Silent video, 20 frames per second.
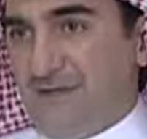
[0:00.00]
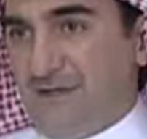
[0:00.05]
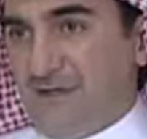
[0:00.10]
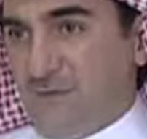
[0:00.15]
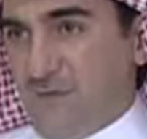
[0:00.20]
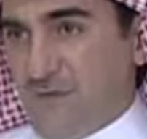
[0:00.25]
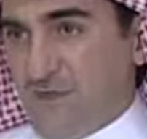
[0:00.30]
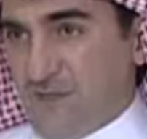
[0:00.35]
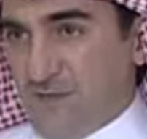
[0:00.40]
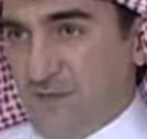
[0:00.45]

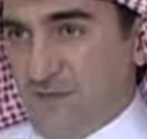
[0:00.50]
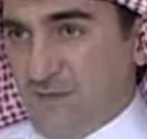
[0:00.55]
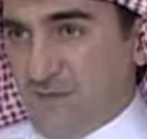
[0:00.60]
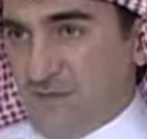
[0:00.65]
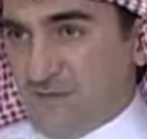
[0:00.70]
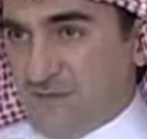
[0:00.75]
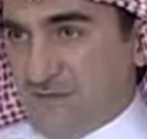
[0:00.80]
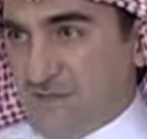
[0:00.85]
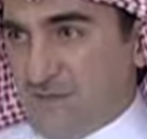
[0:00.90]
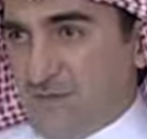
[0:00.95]
مضاربين
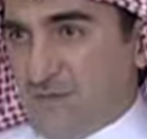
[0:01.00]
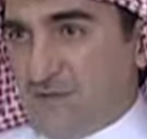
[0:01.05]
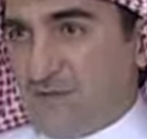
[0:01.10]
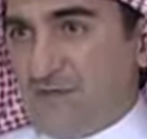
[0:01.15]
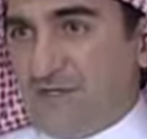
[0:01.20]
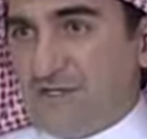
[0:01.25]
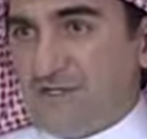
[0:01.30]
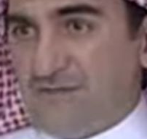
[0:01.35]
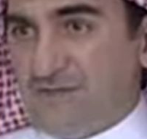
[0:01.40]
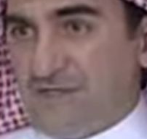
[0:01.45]
موجودين
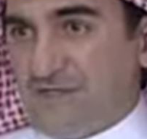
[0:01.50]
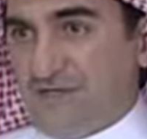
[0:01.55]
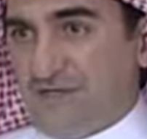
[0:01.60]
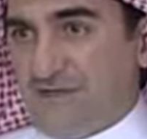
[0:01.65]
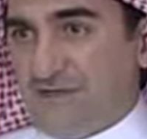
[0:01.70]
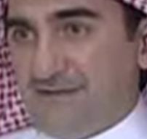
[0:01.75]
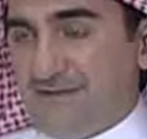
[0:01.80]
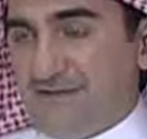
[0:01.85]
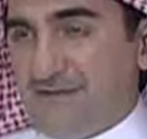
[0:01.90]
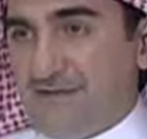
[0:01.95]
بكل اسواق مهما
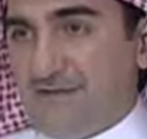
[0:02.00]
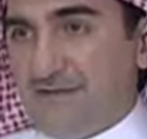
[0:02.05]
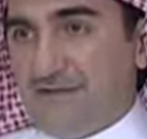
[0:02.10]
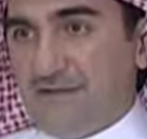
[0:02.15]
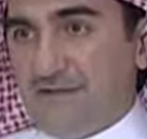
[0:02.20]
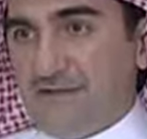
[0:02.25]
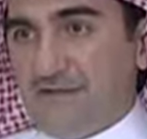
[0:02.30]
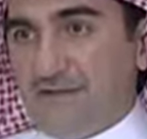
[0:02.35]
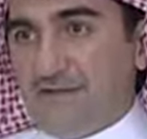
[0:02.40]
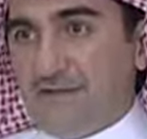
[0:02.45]
كانت
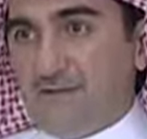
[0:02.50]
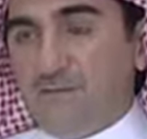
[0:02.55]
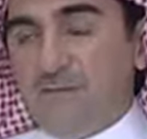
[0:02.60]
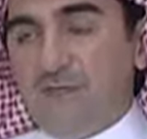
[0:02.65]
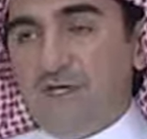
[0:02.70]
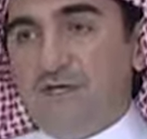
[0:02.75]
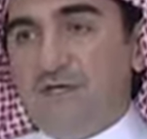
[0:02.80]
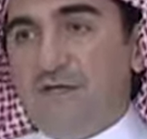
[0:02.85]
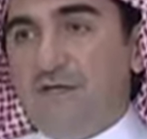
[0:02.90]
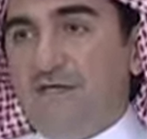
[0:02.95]
الاسعار
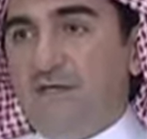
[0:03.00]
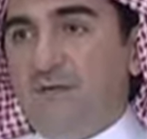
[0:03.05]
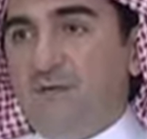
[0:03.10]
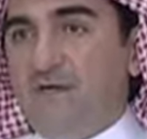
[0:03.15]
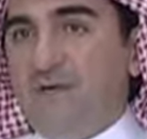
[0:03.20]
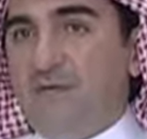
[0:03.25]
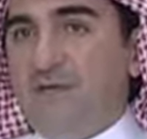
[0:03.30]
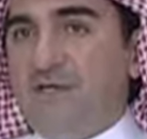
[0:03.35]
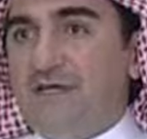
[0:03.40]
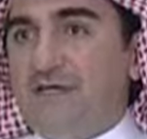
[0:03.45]
ما يعني
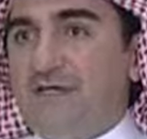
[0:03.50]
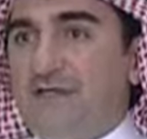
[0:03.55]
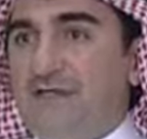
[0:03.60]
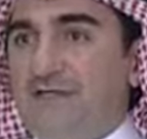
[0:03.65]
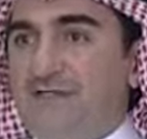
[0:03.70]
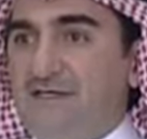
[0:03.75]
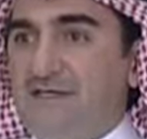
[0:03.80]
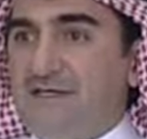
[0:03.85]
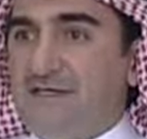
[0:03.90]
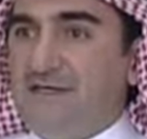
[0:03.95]
مهما كانت
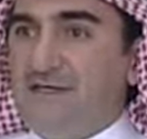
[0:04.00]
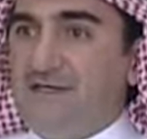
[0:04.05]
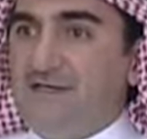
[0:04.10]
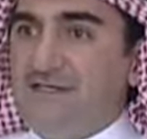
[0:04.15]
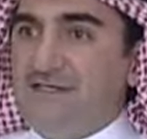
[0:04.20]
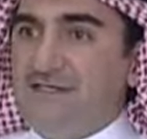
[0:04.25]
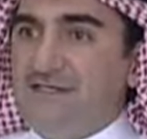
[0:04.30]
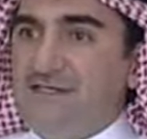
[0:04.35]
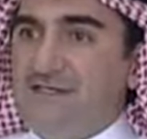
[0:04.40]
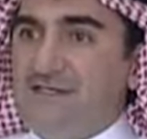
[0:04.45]
الاسعار لانه
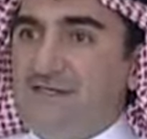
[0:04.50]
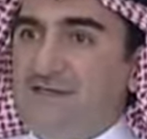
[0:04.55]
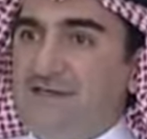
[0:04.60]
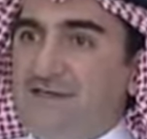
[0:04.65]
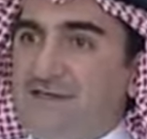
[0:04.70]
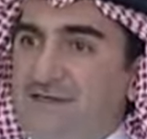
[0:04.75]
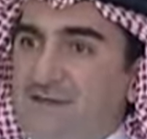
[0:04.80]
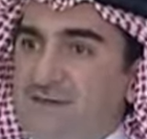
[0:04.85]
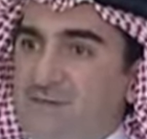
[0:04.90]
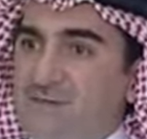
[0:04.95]
جالس
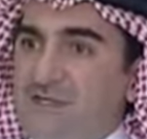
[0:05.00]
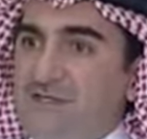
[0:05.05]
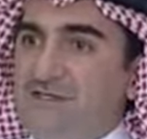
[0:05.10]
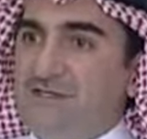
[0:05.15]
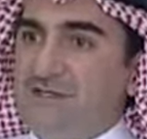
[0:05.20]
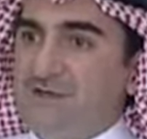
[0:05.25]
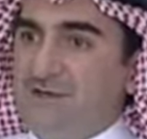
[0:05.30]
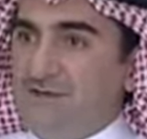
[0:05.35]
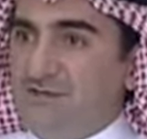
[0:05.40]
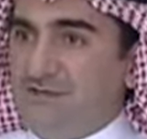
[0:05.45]
يعطيك بيدز
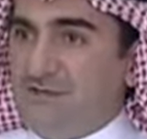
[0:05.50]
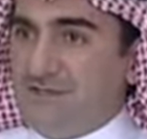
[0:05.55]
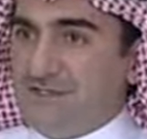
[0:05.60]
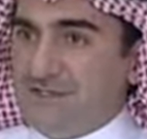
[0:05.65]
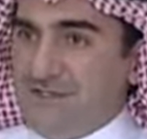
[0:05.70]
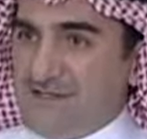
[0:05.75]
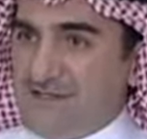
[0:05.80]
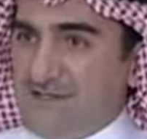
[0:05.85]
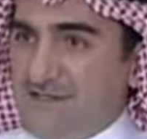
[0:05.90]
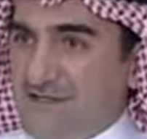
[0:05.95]
اند اوفرز
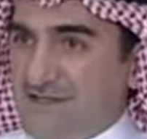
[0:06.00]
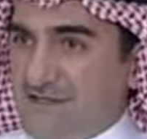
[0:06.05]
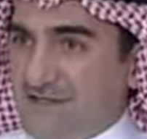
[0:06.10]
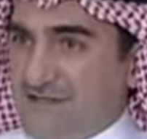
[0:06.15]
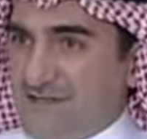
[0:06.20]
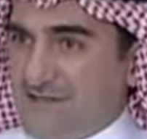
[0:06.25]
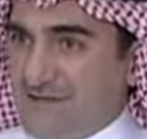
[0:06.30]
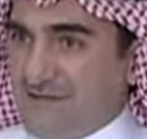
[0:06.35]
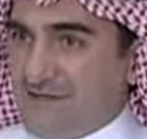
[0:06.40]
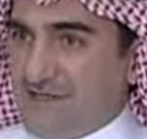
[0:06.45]
يعطيك
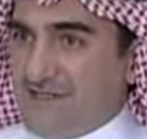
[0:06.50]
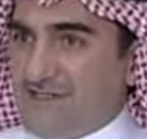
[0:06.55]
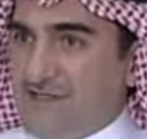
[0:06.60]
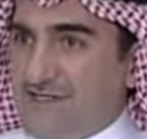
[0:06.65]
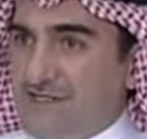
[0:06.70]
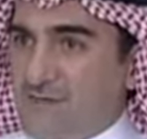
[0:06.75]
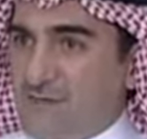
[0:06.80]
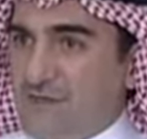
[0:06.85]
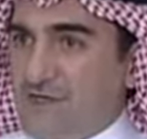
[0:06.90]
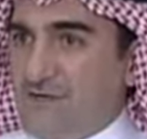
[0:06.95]
آه،
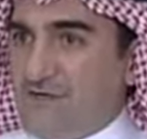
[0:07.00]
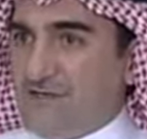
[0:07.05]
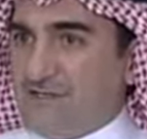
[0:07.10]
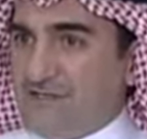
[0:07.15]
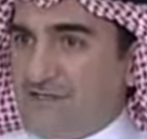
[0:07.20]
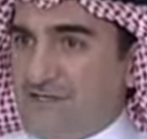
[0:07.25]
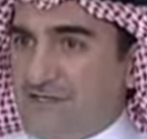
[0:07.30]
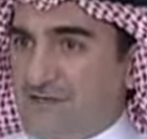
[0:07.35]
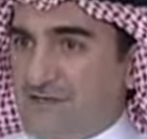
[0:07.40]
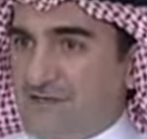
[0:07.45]
اسعار بيع
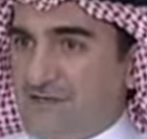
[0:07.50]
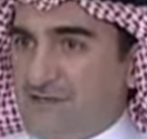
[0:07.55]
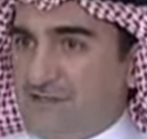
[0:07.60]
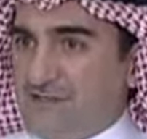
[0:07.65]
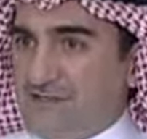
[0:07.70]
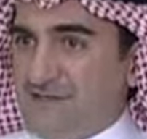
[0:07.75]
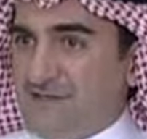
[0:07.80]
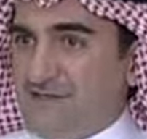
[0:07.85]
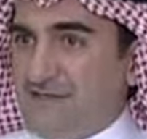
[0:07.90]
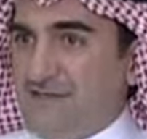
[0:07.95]
واسعار
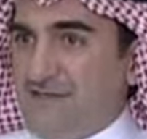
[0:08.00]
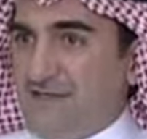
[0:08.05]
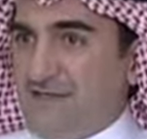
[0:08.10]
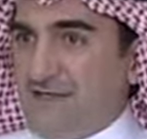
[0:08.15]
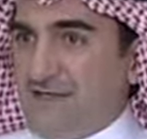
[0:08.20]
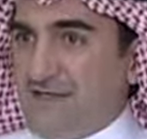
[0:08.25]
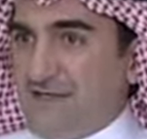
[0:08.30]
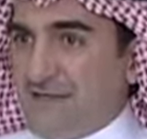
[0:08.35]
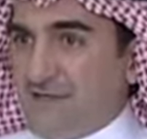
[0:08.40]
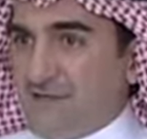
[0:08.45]
شراء
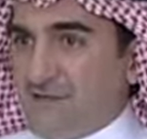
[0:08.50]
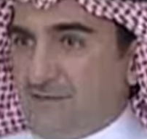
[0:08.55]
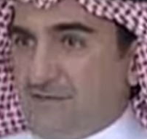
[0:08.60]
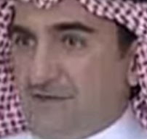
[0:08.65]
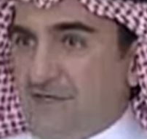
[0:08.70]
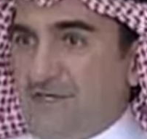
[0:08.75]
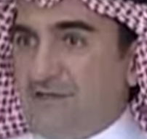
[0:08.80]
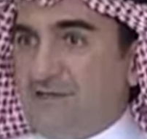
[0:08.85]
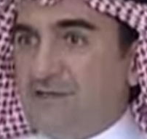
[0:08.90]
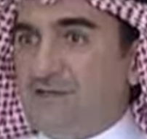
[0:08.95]

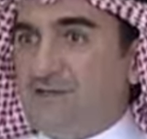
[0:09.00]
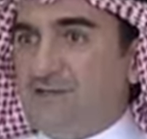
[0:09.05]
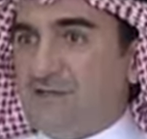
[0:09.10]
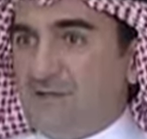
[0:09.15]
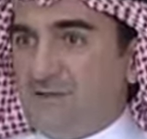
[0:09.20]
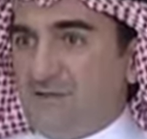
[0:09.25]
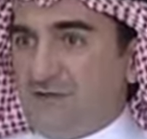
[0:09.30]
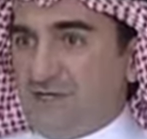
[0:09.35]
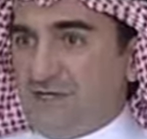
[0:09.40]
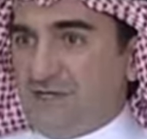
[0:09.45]
فيعطيك
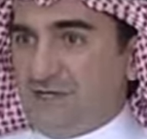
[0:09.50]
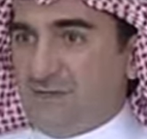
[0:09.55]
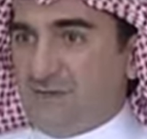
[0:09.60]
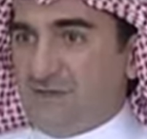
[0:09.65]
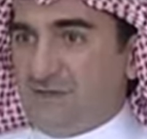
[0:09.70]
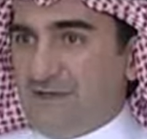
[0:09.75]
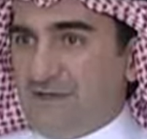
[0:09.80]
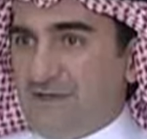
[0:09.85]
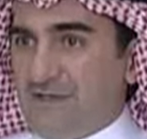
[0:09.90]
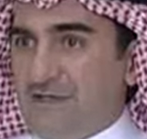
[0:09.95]
سيوله
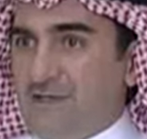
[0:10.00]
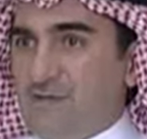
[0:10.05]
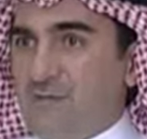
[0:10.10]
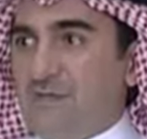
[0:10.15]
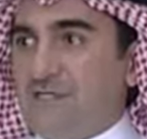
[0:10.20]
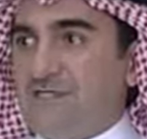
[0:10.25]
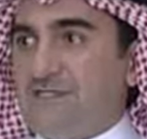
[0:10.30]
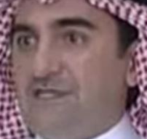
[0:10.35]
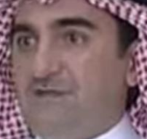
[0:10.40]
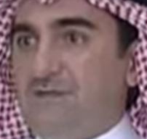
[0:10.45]
اكبر
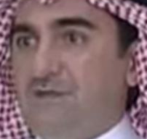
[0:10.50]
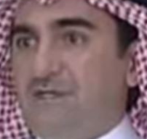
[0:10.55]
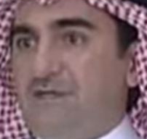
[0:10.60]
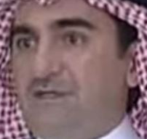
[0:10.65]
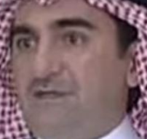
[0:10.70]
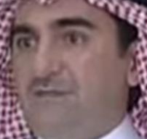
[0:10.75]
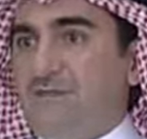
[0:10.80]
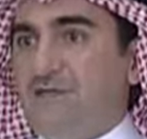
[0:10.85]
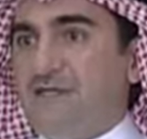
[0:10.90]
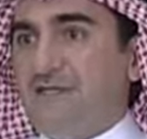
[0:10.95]
بس لما
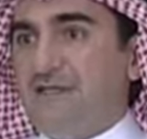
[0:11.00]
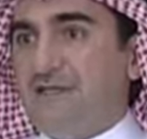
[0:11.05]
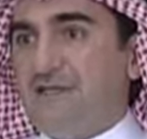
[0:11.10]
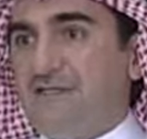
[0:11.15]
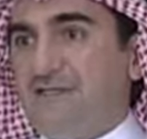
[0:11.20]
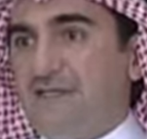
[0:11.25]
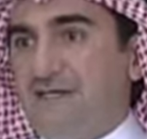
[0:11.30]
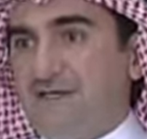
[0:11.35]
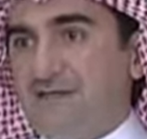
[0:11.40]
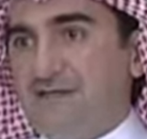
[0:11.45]
تبتدي
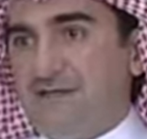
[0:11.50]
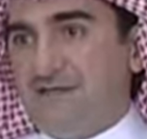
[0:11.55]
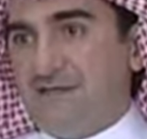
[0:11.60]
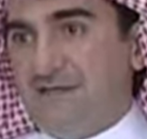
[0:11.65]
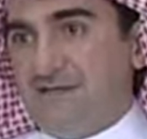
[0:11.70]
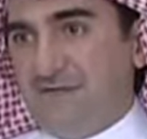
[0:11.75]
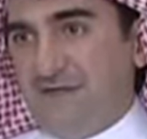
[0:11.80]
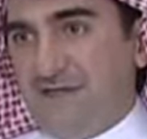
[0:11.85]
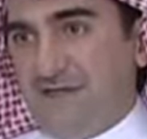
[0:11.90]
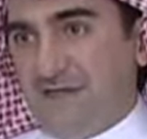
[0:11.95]
الاسعار
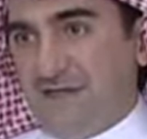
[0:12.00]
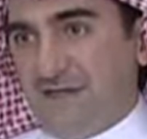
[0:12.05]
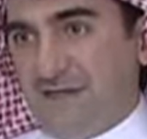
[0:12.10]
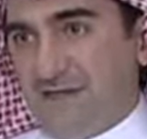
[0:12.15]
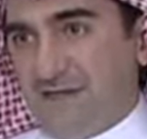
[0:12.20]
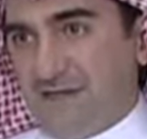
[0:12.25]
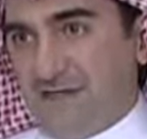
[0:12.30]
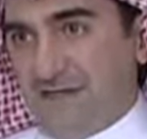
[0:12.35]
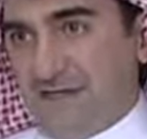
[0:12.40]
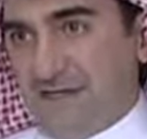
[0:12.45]
ترتفع
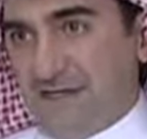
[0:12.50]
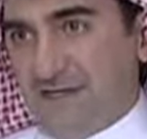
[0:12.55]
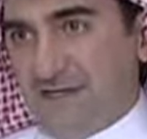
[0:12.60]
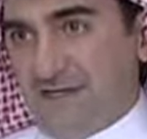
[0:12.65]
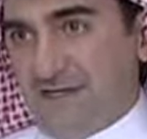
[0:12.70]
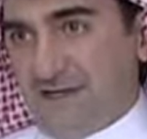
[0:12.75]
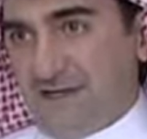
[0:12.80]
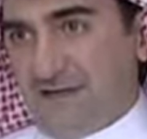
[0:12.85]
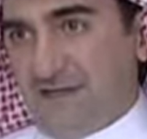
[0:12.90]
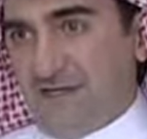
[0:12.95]
الى الى
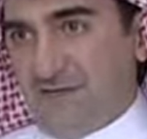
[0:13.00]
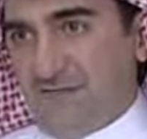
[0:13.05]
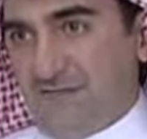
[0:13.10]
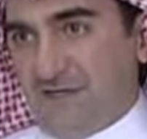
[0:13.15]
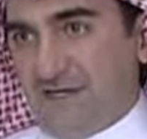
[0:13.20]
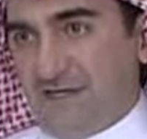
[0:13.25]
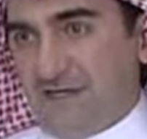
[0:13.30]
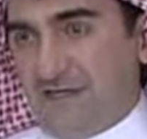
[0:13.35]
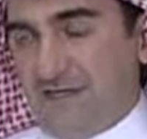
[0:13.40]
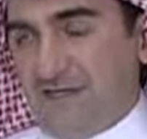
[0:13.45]
ارقام
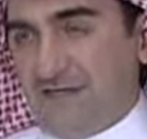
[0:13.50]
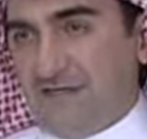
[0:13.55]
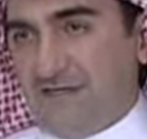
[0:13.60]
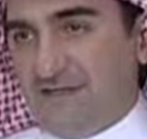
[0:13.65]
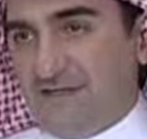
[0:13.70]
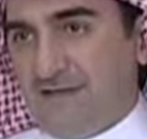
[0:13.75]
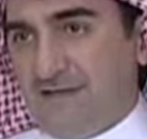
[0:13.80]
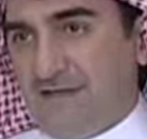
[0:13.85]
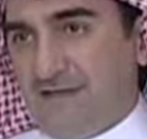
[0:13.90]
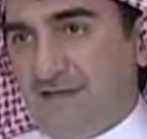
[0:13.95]
فلكيه
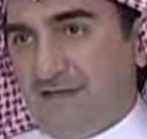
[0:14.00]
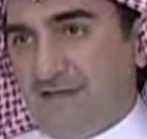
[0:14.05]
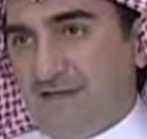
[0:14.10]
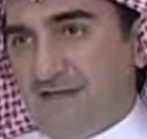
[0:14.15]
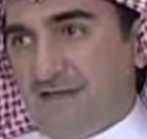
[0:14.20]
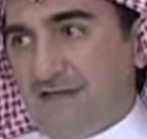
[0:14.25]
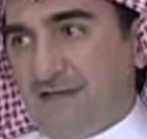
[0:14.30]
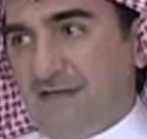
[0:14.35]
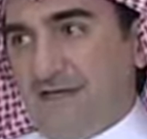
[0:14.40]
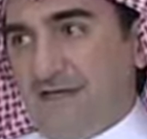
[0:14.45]

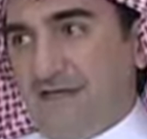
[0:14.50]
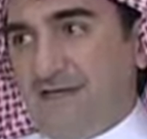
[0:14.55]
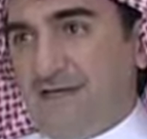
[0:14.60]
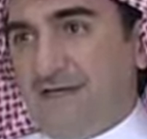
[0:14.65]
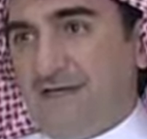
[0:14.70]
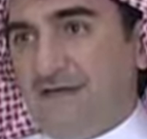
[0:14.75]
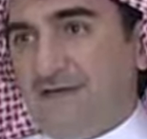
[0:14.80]
بس يعني